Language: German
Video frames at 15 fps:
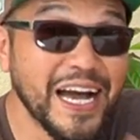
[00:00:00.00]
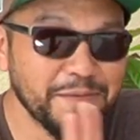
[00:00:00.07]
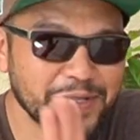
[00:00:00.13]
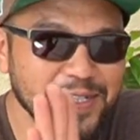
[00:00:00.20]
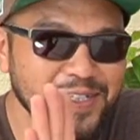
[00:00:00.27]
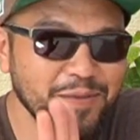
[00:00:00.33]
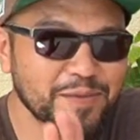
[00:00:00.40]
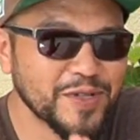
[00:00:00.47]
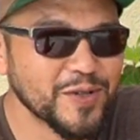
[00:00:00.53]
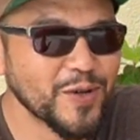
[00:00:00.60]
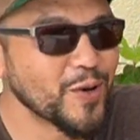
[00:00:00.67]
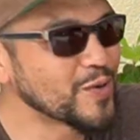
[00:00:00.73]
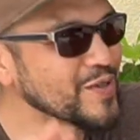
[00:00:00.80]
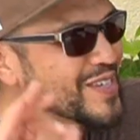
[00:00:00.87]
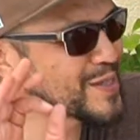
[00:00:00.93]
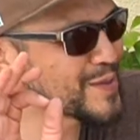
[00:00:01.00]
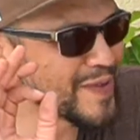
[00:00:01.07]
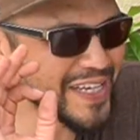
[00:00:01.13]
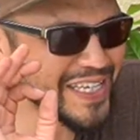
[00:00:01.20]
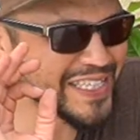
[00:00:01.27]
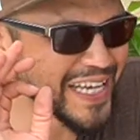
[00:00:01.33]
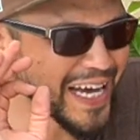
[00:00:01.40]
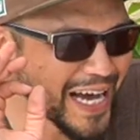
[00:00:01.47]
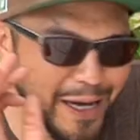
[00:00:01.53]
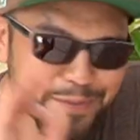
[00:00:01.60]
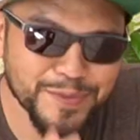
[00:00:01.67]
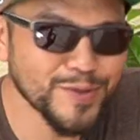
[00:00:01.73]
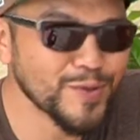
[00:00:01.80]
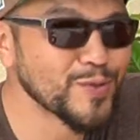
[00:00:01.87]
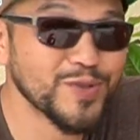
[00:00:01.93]
habe ich nämlich noch und die ist wirklich der
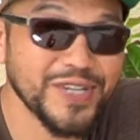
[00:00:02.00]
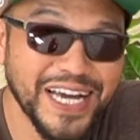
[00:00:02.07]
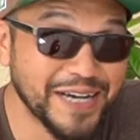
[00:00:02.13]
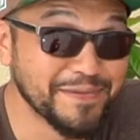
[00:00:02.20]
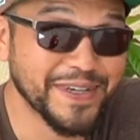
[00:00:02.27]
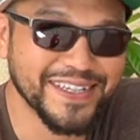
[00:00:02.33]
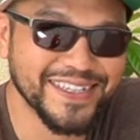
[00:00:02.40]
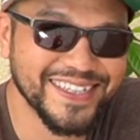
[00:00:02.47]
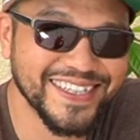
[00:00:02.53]
absolute Hammer.